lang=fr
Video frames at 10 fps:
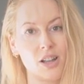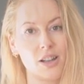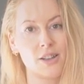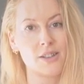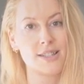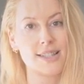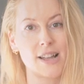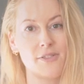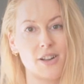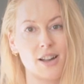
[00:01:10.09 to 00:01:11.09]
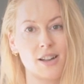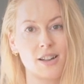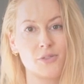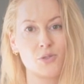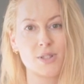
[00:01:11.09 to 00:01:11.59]
euh, ça va va
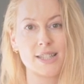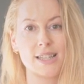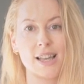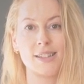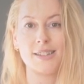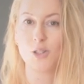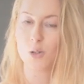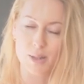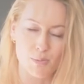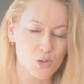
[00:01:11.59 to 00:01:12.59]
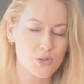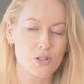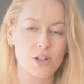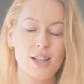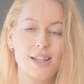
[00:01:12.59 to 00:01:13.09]
vous aider à détendre les
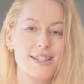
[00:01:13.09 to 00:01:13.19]
muscles.